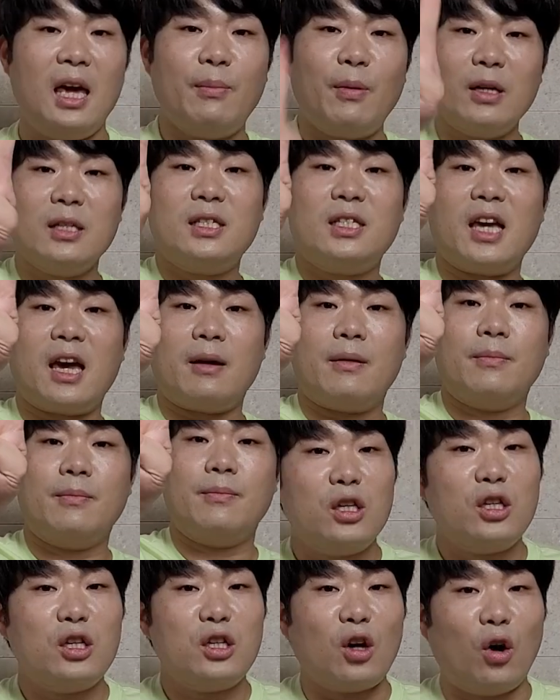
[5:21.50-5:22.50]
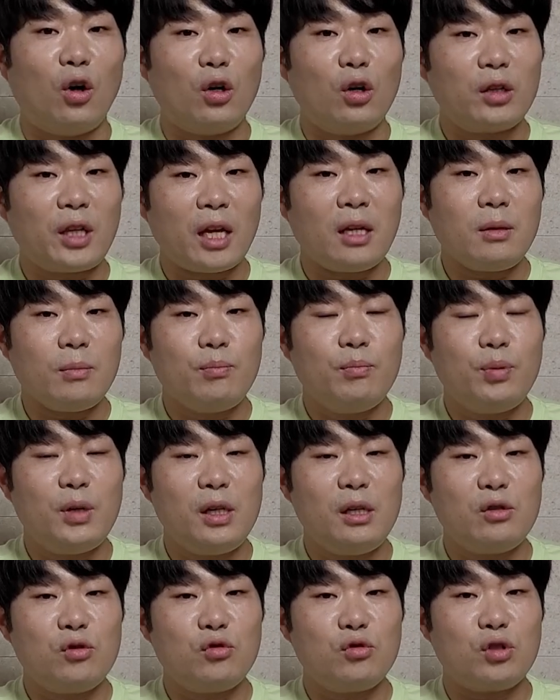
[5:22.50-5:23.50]
번째 결여된
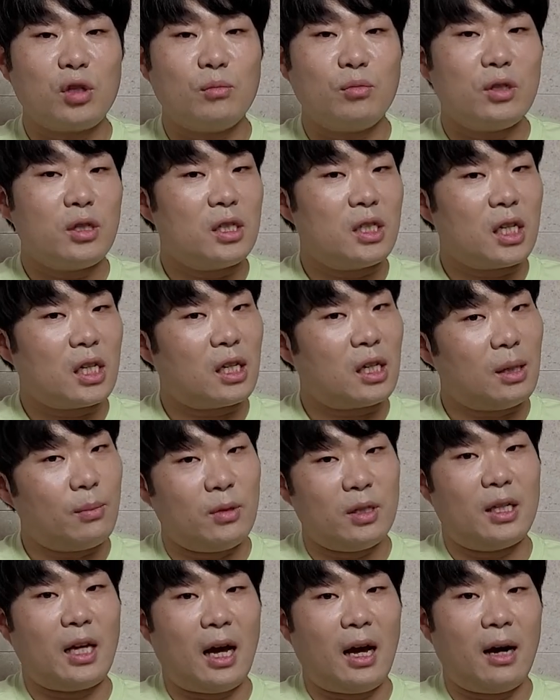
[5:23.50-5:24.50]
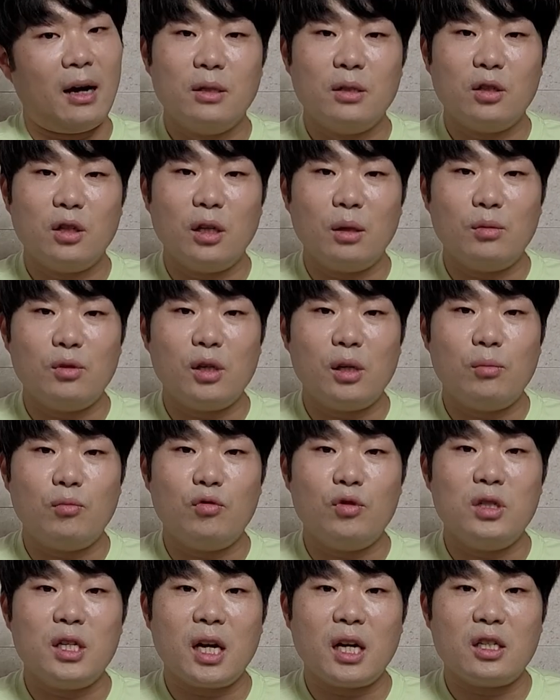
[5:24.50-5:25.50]
필수 성분 찾기입니다. 여러분들
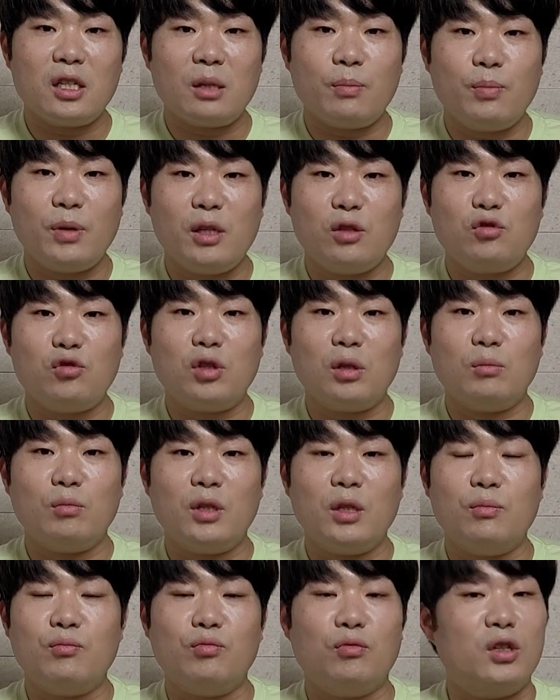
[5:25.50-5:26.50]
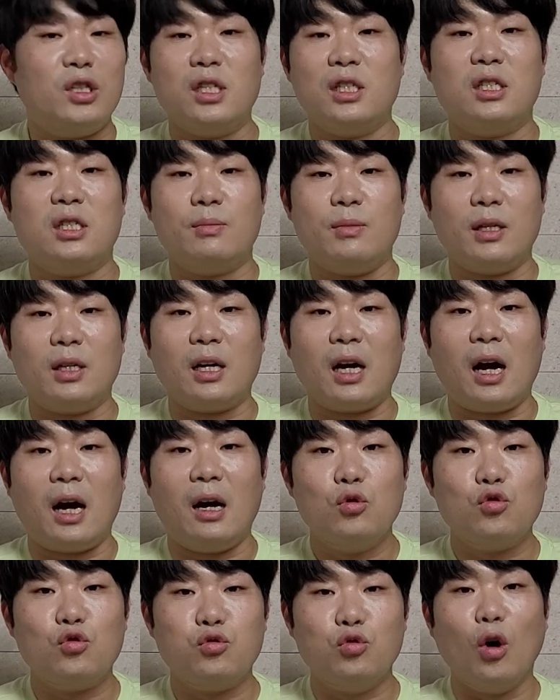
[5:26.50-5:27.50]
문장에서 필수 성분이 무엇이 있습니까?
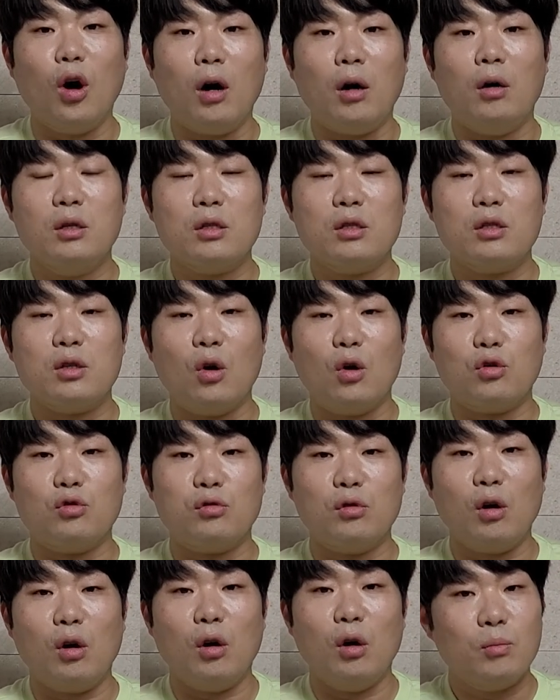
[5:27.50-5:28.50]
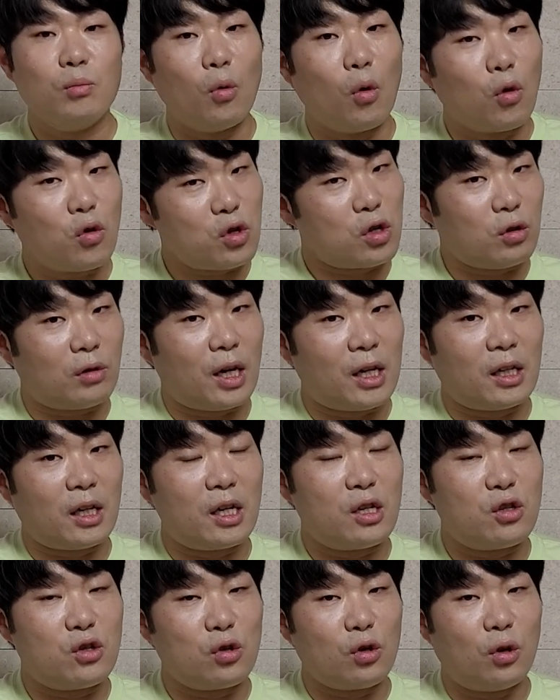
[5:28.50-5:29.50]
주어, 서술어, 목적어가
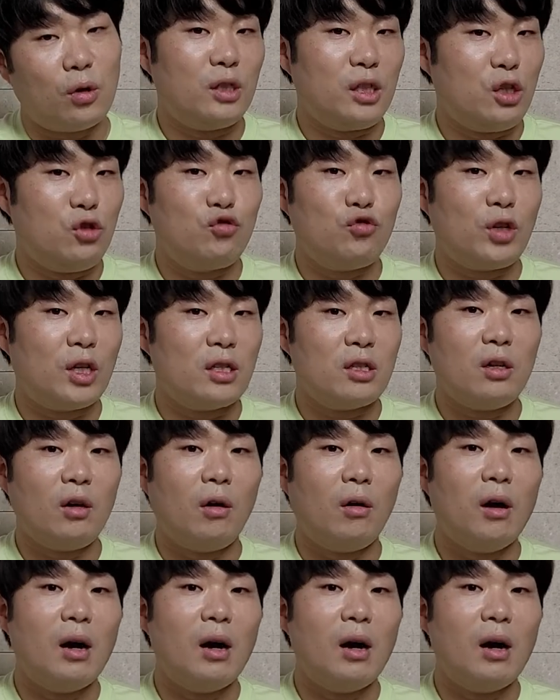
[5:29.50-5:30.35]
있겠죠. 이 중에서